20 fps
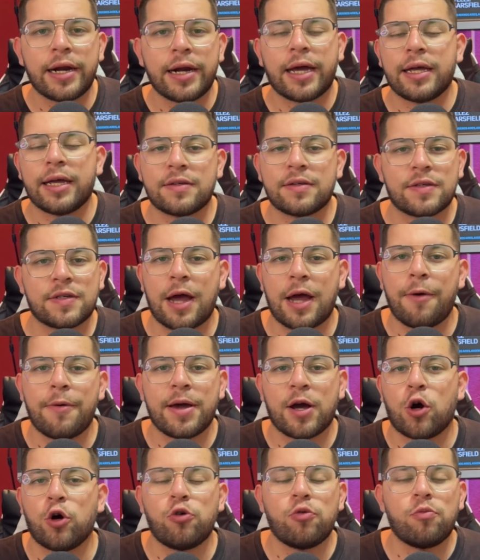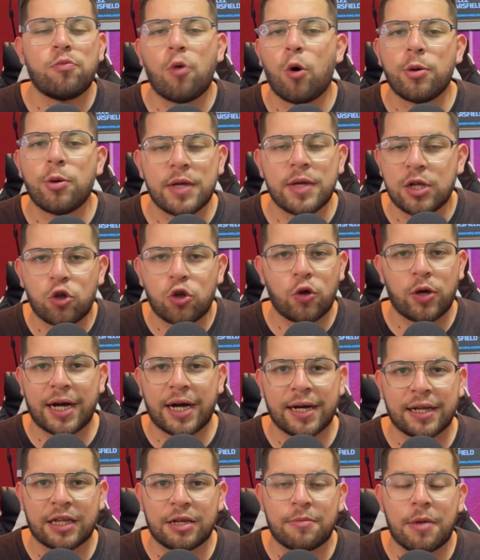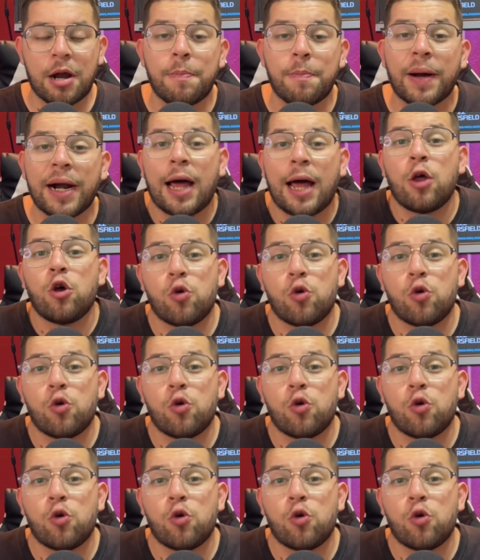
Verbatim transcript: que sabe con un movimiento dejarte mal parado,